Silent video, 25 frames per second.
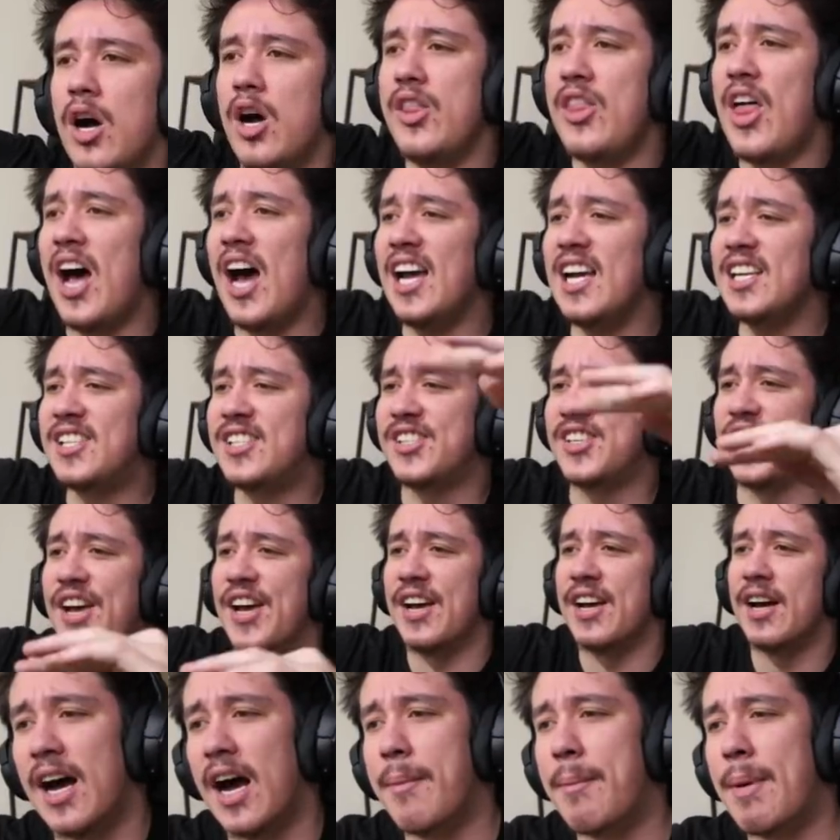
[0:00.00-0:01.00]
ナイス。
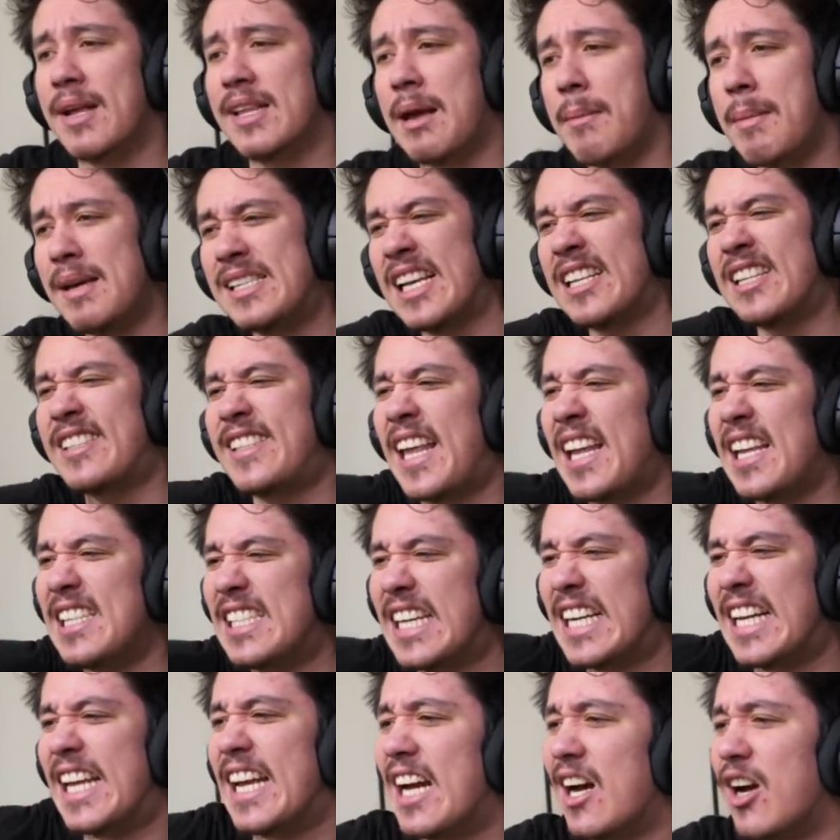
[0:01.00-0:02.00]
また見せてん
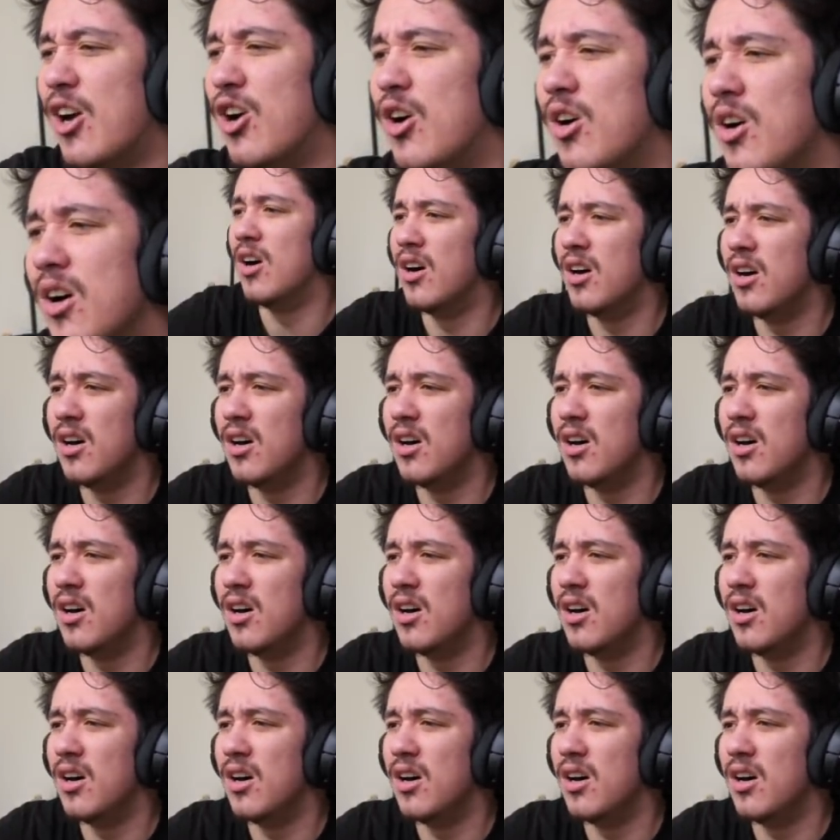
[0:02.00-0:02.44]
じゃねえかよ。